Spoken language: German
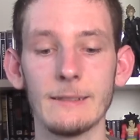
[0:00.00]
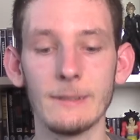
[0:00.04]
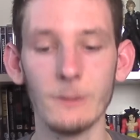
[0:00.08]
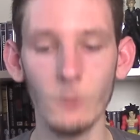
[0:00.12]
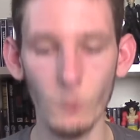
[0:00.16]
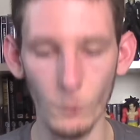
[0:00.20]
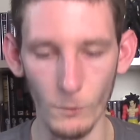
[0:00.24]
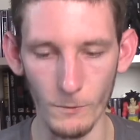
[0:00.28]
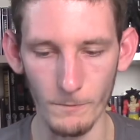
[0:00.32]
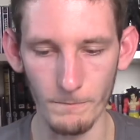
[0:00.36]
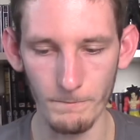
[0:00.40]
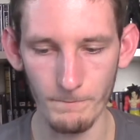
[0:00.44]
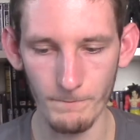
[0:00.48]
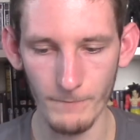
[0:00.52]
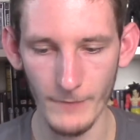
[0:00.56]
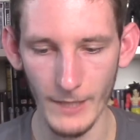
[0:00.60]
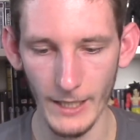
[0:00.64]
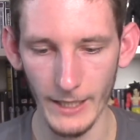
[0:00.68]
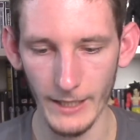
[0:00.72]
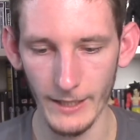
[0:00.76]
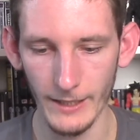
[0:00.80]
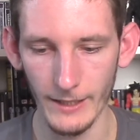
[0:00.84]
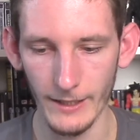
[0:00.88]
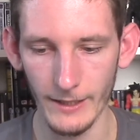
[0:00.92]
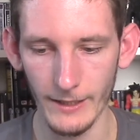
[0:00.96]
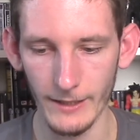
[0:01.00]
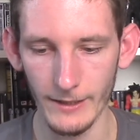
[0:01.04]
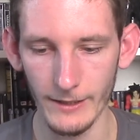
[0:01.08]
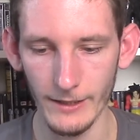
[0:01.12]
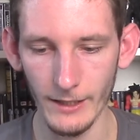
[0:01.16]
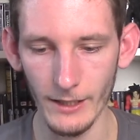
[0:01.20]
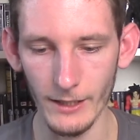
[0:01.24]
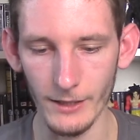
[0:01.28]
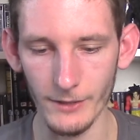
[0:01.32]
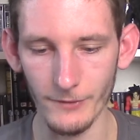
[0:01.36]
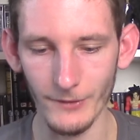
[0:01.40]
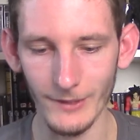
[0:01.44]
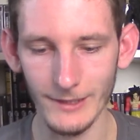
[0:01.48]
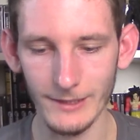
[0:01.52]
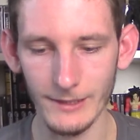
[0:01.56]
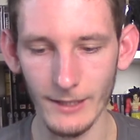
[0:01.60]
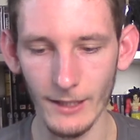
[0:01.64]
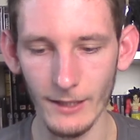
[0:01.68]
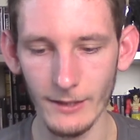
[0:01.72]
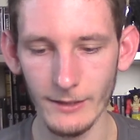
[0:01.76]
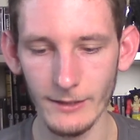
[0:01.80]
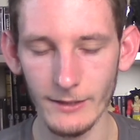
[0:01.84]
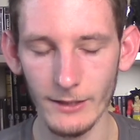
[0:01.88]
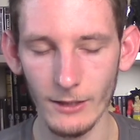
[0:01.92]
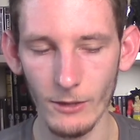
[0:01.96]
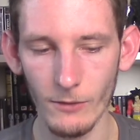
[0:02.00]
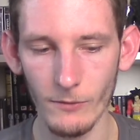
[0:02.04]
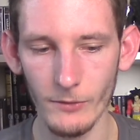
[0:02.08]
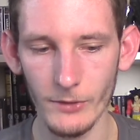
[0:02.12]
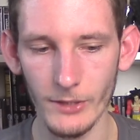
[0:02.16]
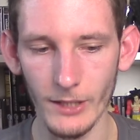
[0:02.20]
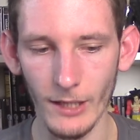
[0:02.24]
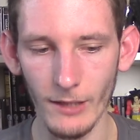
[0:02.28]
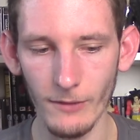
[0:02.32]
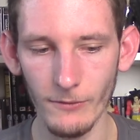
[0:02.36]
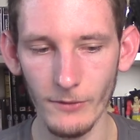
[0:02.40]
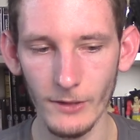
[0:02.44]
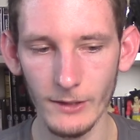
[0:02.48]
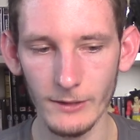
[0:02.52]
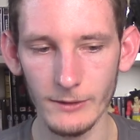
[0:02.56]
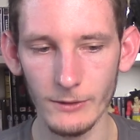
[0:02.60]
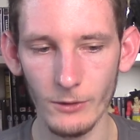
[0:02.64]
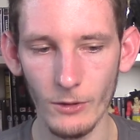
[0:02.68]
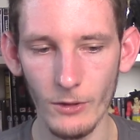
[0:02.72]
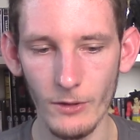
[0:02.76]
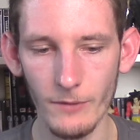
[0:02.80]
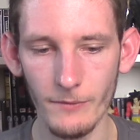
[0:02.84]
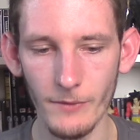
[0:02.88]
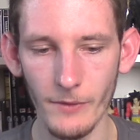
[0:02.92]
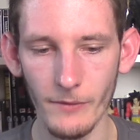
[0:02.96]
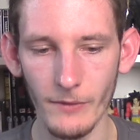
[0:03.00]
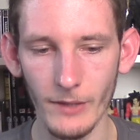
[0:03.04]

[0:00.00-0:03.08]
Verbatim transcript: So. Ja, ich weiß gar nicht genau, wo ich anfangen soll.